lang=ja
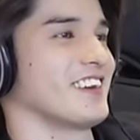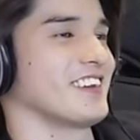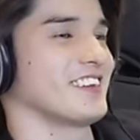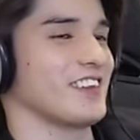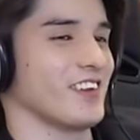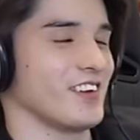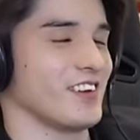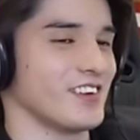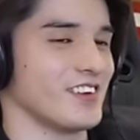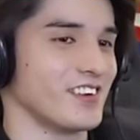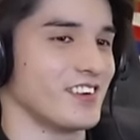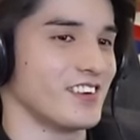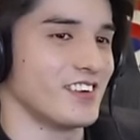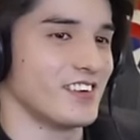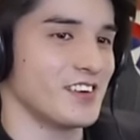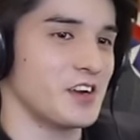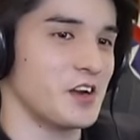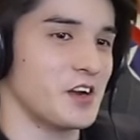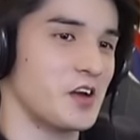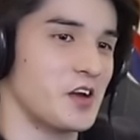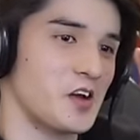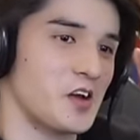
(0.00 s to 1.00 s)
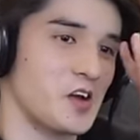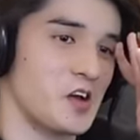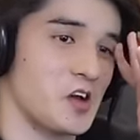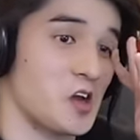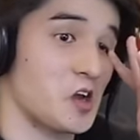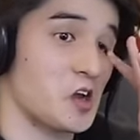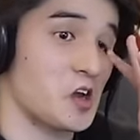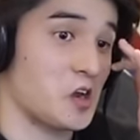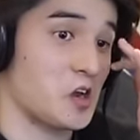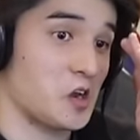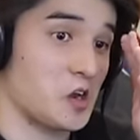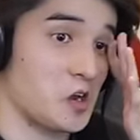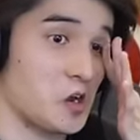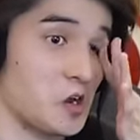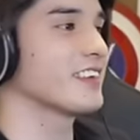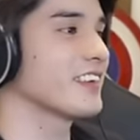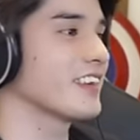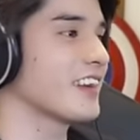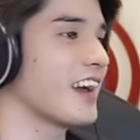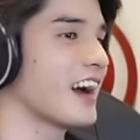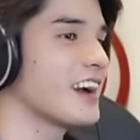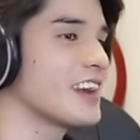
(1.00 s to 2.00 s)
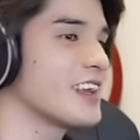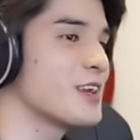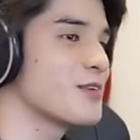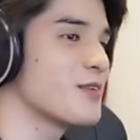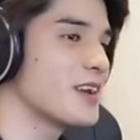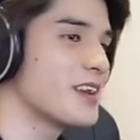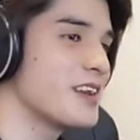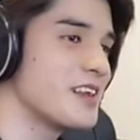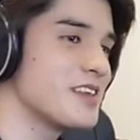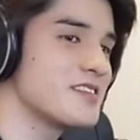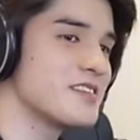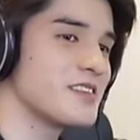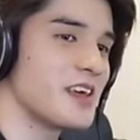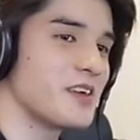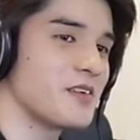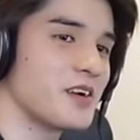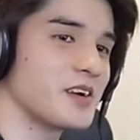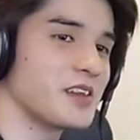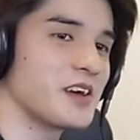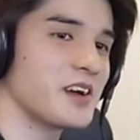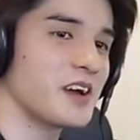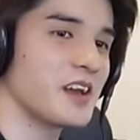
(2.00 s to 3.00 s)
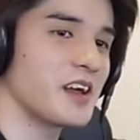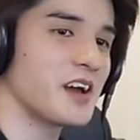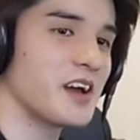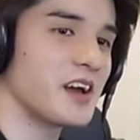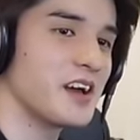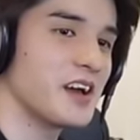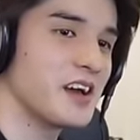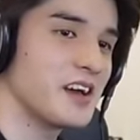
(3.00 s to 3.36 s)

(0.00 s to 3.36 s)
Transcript: という、ガンギマリリスナーの方から、